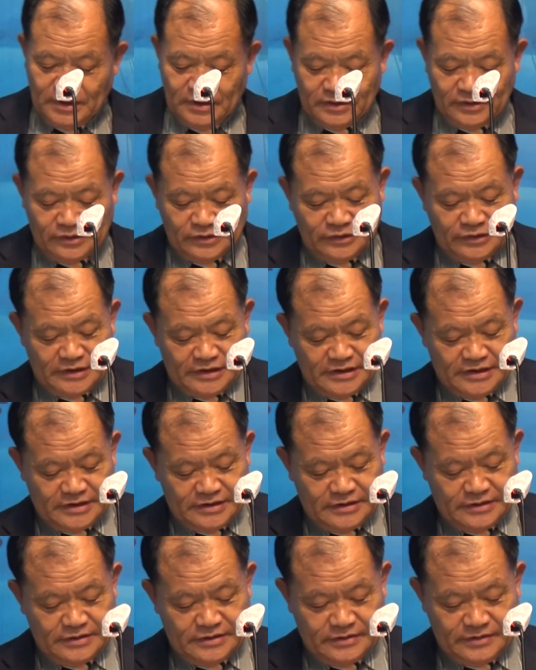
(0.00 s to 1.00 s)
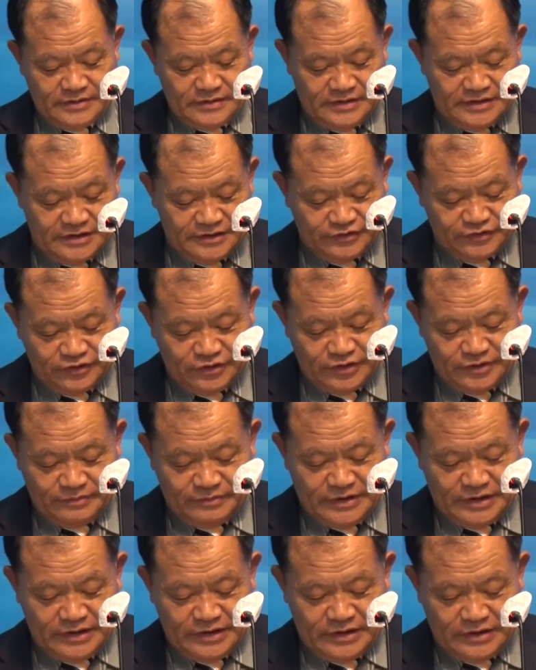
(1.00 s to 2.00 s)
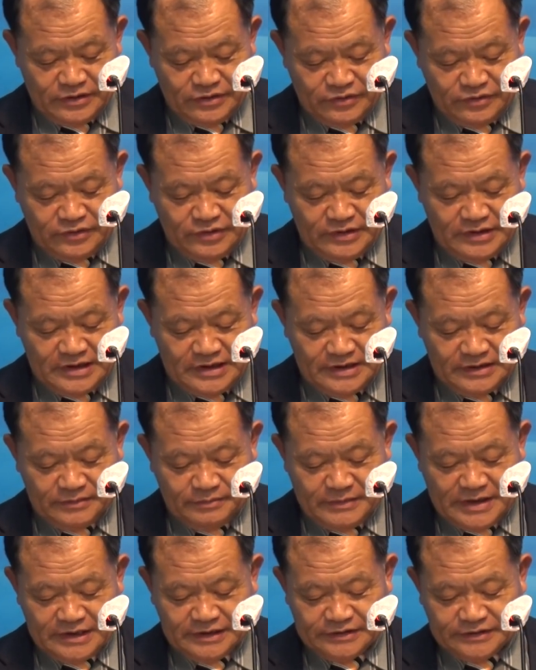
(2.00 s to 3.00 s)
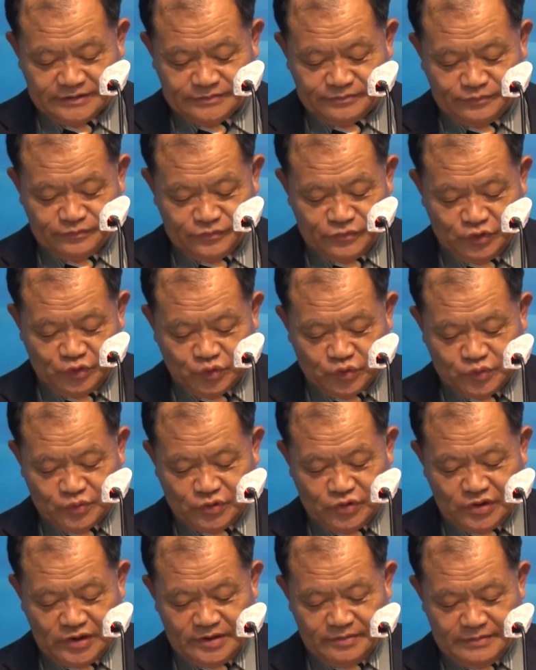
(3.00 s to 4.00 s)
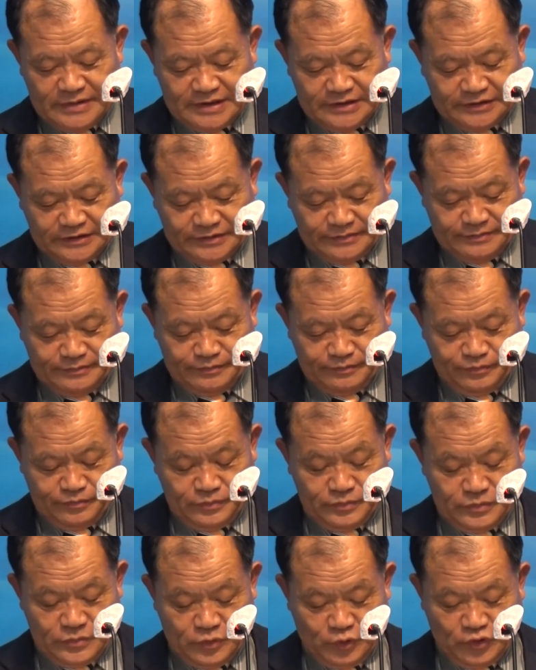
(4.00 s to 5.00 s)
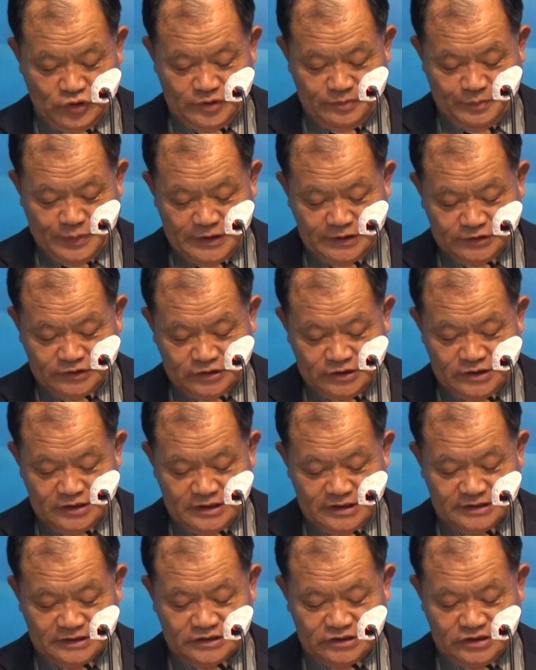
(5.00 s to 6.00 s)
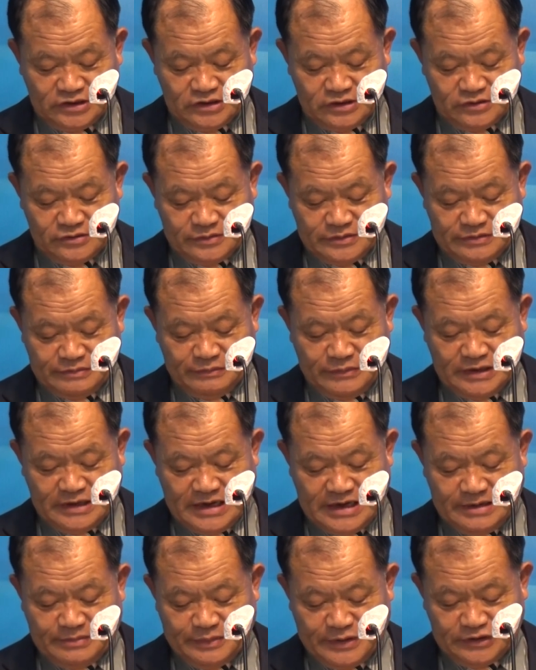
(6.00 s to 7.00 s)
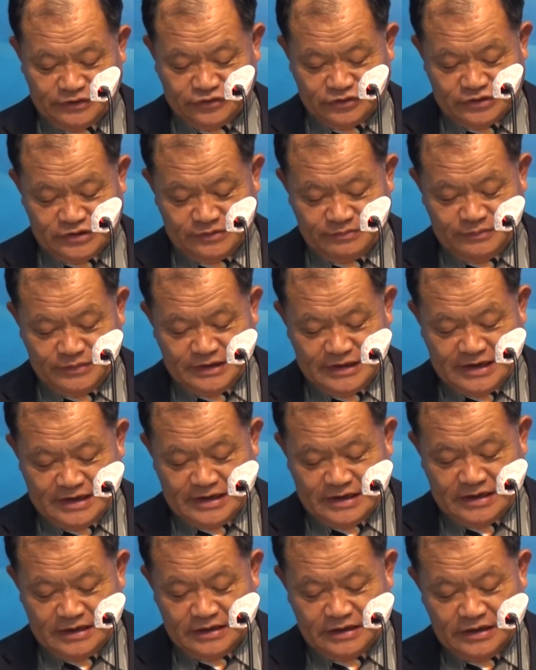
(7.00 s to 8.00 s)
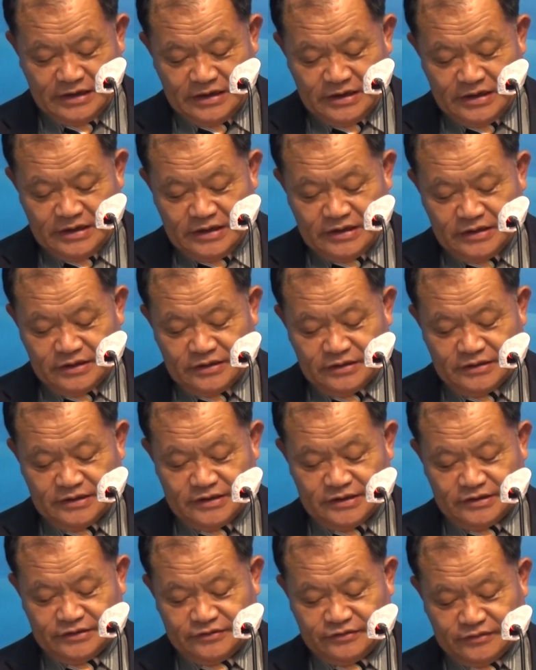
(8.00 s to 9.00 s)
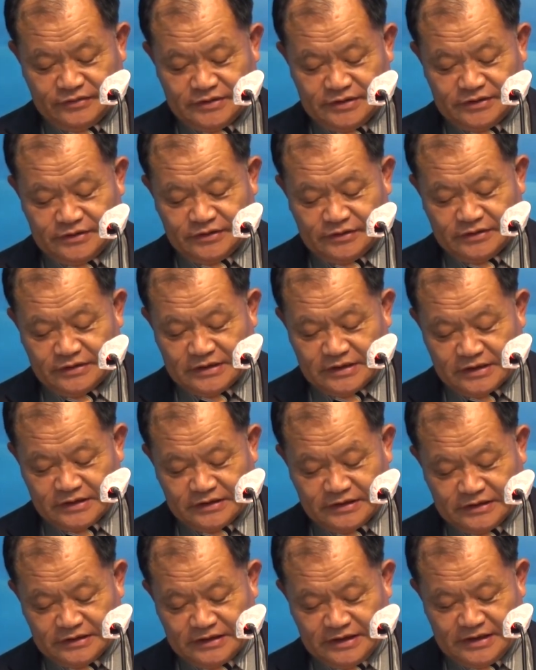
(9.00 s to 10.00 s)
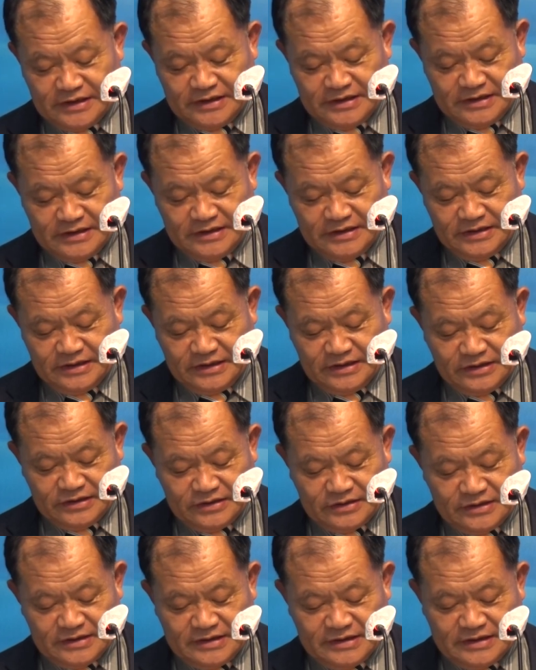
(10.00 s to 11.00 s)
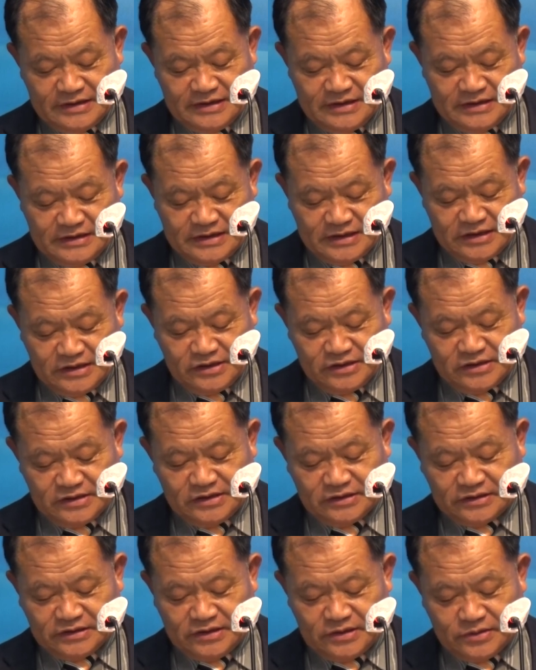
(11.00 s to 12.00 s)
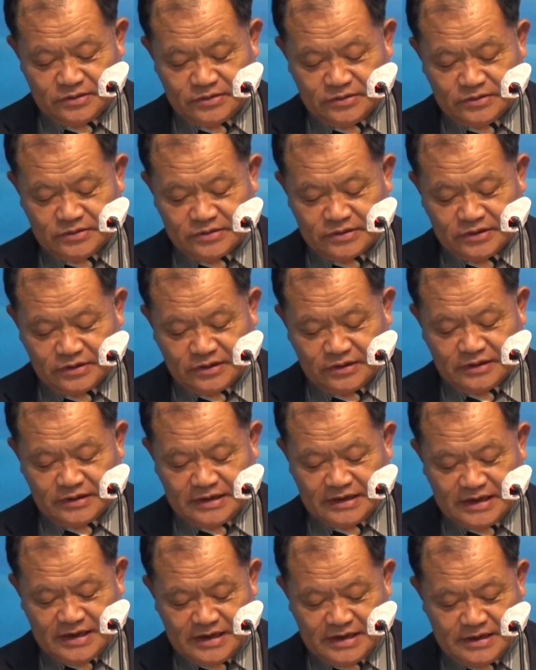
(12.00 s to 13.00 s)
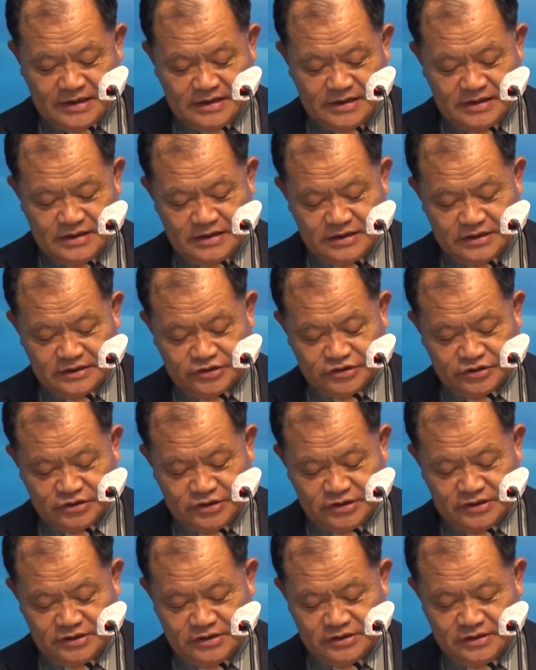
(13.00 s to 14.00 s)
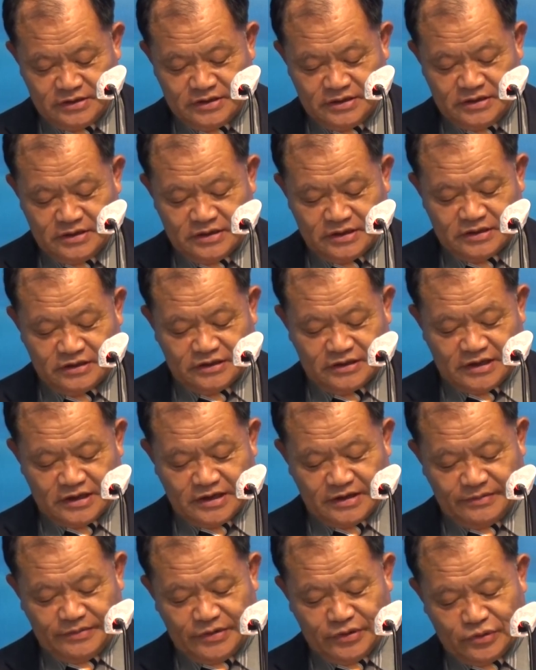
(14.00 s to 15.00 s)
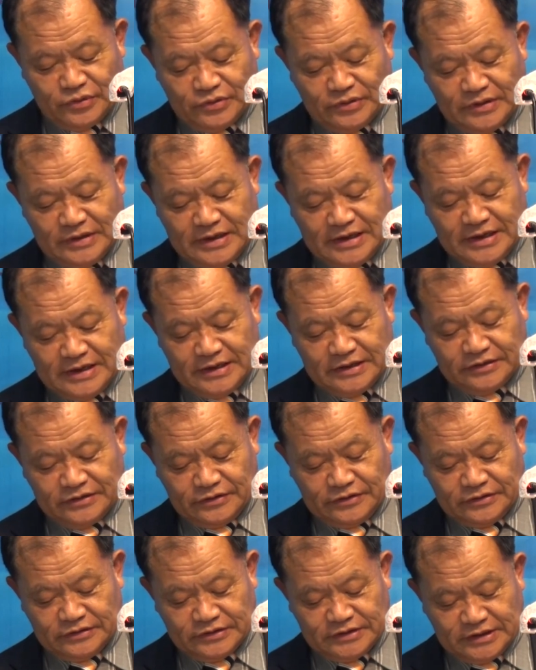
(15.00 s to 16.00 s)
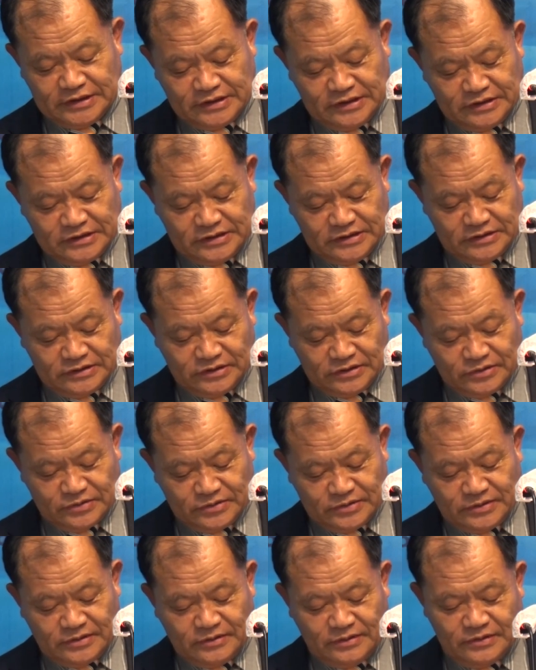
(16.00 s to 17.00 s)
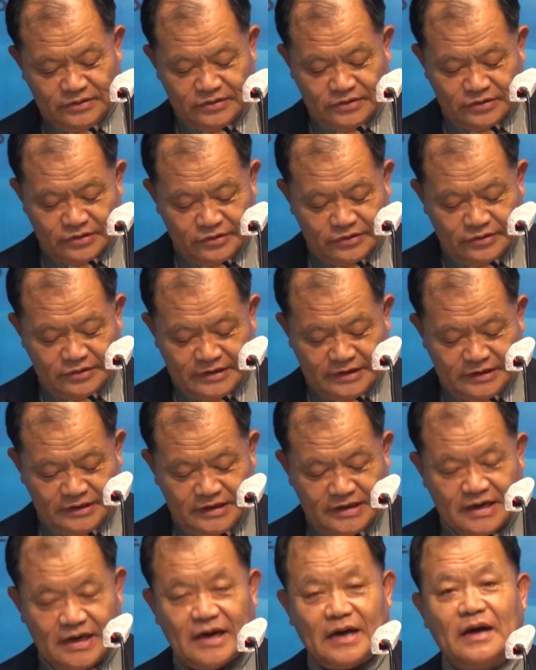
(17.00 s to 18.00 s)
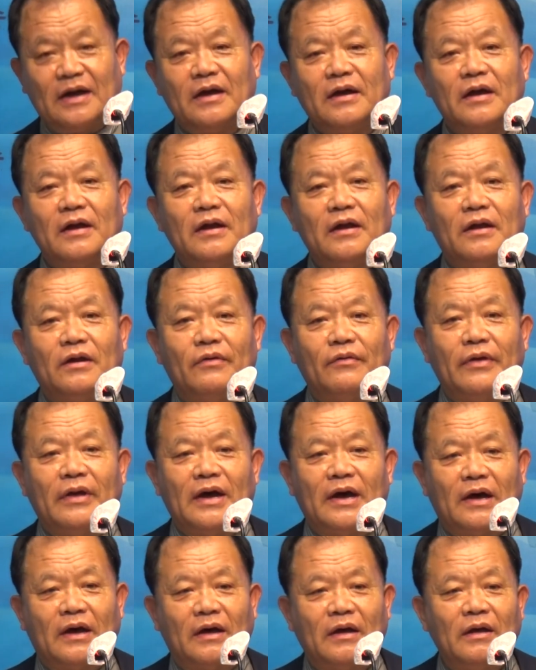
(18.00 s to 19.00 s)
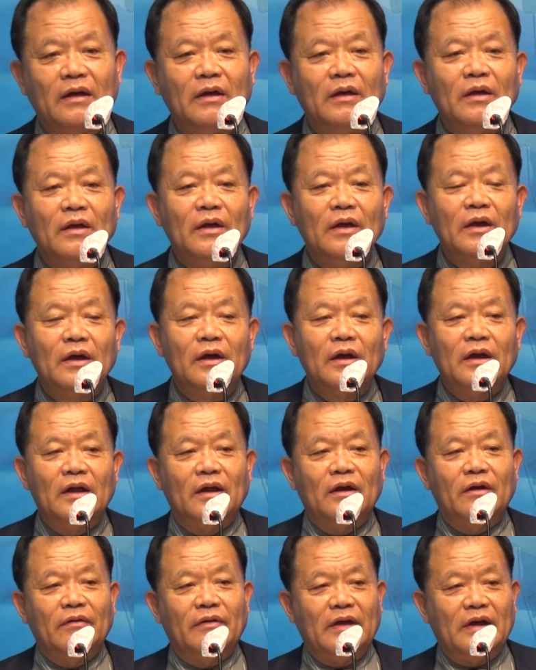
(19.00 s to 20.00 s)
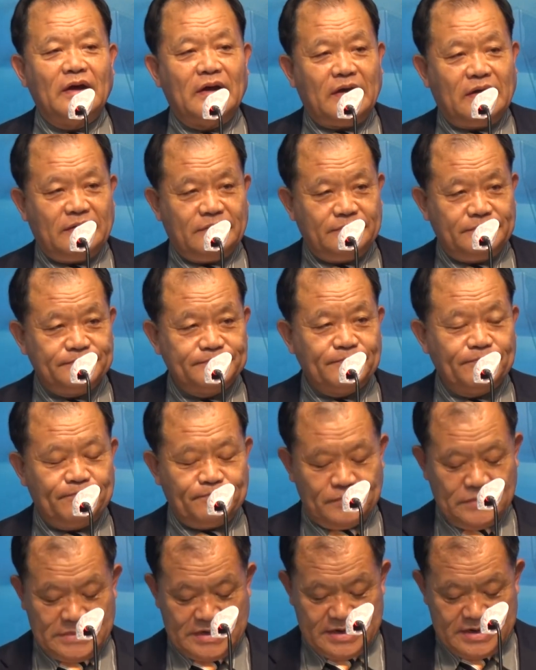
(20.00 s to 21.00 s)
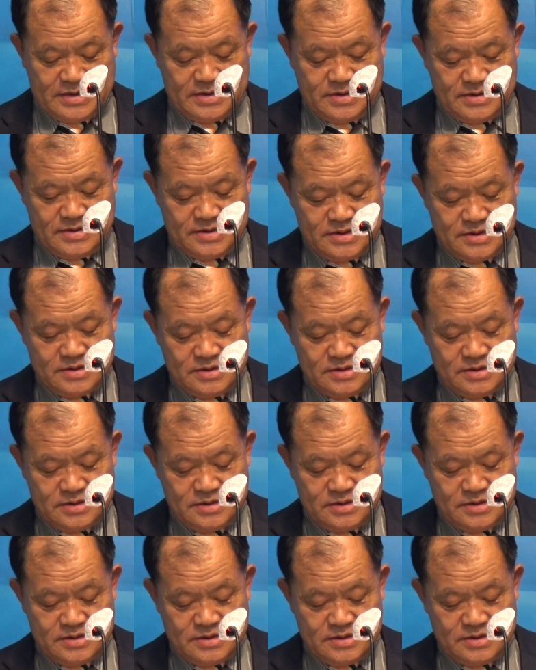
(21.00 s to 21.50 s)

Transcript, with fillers: 그런데 예수님의 귀한 말씀 축복의 말씀 우리 8절 같이 읽어봅니다. 8절입니다. 예수께서 가라사대 일어나 내 자리를 들고 걸어가라 하시니 그 사람이 곧 나와서 자리를 들고 걸어가니라 할렐루야 할렐루야 네.